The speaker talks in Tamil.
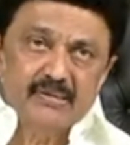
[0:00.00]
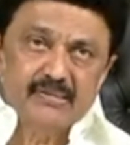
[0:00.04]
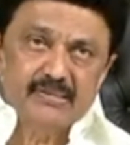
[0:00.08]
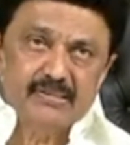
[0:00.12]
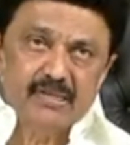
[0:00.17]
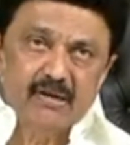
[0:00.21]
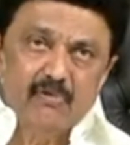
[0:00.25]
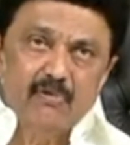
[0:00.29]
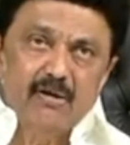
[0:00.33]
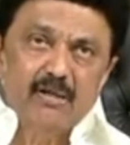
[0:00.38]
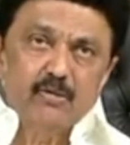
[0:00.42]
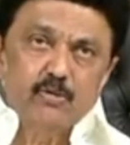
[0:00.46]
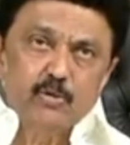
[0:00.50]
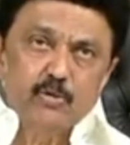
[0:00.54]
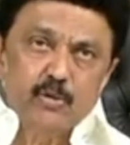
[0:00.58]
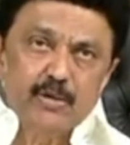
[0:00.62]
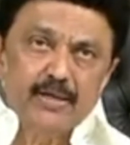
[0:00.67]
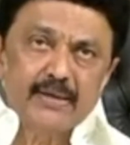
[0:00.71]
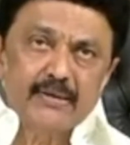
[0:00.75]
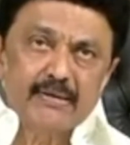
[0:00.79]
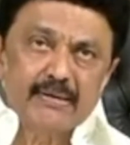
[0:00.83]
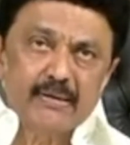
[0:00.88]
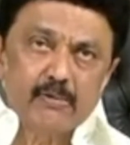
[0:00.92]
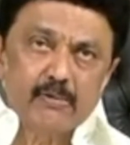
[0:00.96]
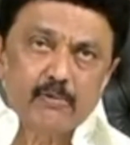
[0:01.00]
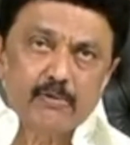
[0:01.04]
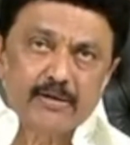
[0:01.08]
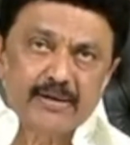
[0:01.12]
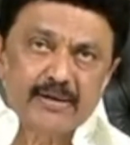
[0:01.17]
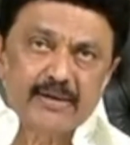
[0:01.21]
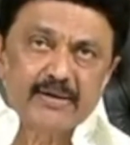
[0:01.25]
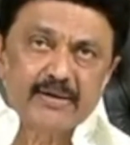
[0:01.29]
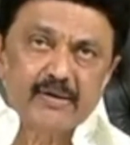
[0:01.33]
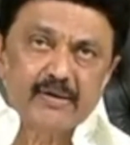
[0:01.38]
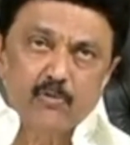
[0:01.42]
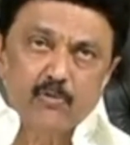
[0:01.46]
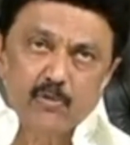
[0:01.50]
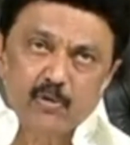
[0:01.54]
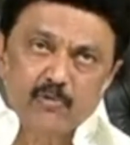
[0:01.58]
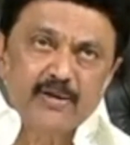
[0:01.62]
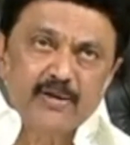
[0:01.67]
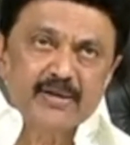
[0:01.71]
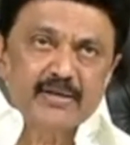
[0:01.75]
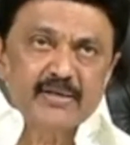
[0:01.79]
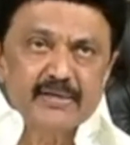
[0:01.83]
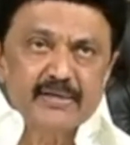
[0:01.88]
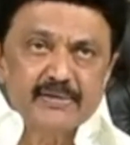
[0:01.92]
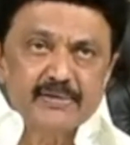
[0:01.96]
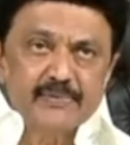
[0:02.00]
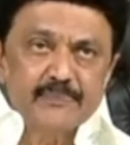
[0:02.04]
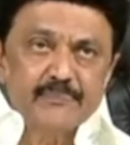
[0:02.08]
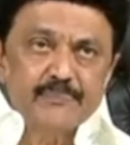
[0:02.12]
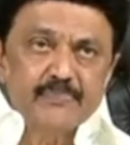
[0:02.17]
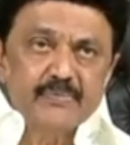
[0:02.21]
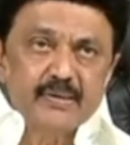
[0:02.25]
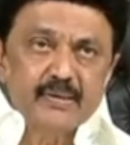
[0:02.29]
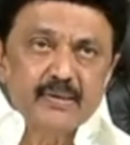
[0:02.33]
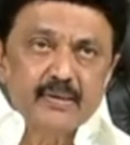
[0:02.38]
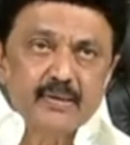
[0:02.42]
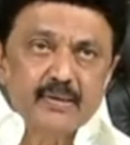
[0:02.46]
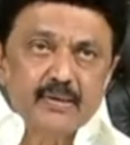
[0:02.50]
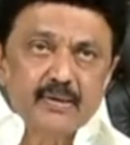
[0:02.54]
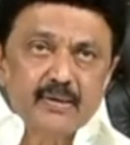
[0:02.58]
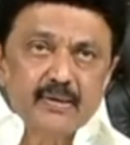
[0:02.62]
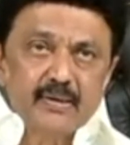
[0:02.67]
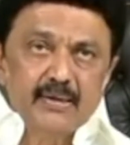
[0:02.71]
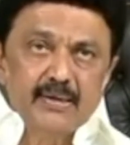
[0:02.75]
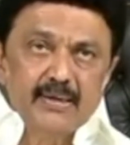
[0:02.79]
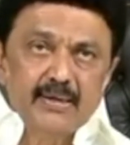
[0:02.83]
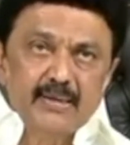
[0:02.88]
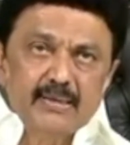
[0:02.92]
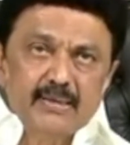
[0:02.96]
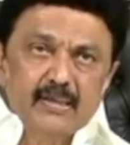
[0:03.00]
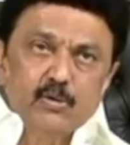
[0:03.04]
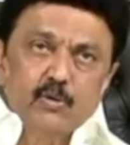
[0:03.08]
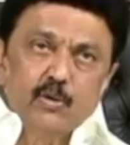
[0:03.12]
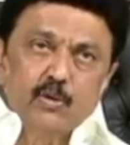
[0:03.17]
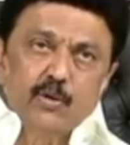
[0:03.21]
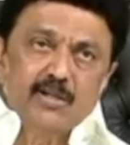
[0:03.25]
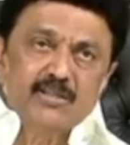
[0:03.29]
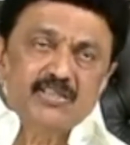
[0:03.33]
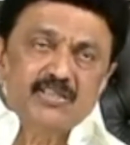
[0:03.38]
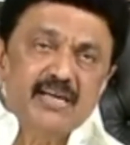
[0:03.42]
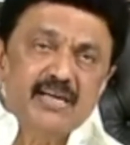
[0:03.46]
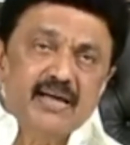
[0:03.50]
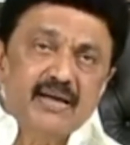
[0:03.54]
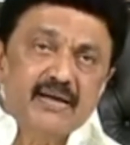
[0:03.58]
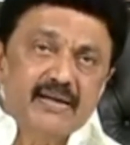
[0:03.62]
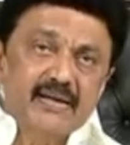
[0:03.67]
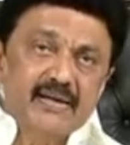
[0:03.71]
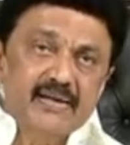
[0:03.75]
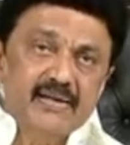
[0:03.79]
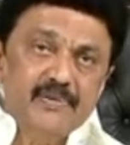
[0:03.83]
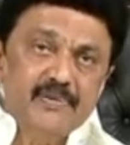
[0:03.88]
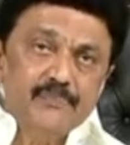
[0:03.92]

ஜவுளித்துறை என்ற ஒன்றை உருவாக்கியது இதன் தொடர்ச்சியாக